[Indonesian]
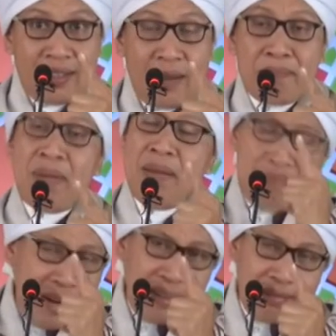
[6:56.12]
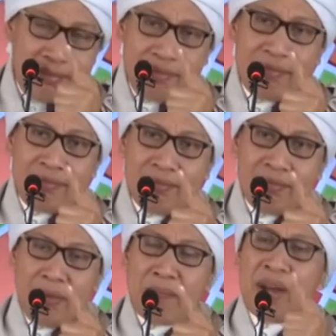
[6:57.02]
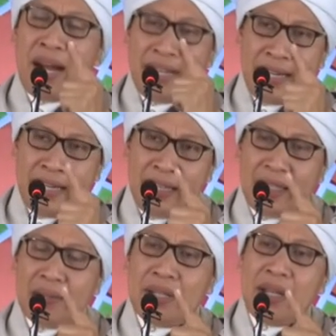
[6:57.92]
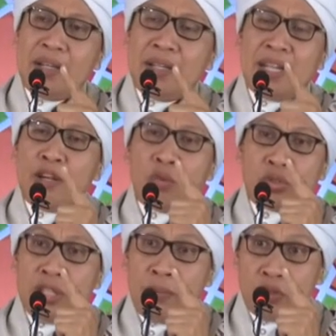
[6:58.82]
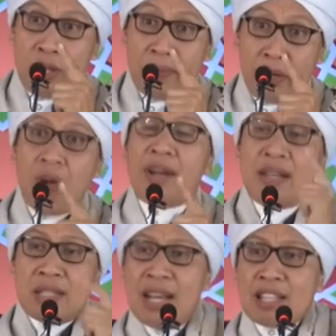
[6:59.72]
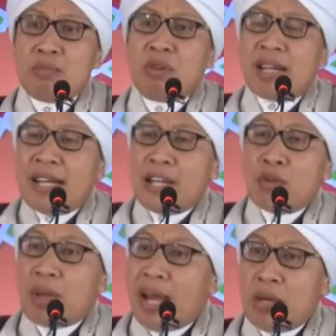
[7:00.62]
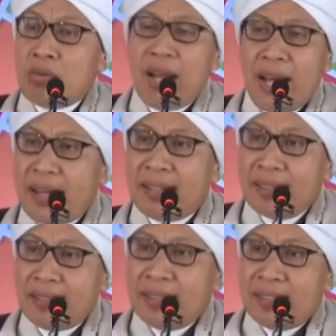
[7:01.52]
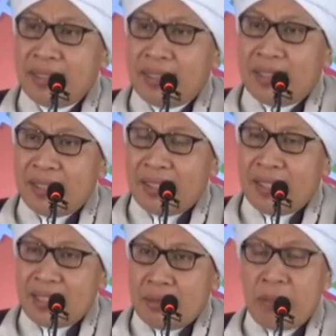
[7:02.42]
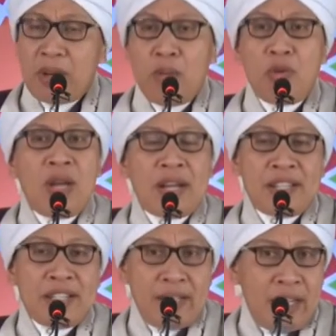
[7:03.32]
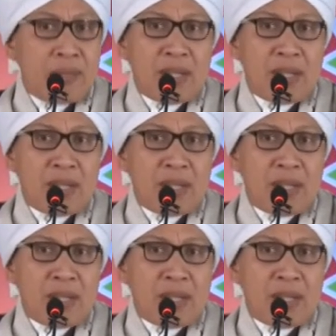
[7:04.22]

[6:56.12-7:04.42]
dan memang membahayakan dengan urusannya musabakoh dan jelas bukan hanya dugaan-dugaan. Sebab kalau menggunakan cadar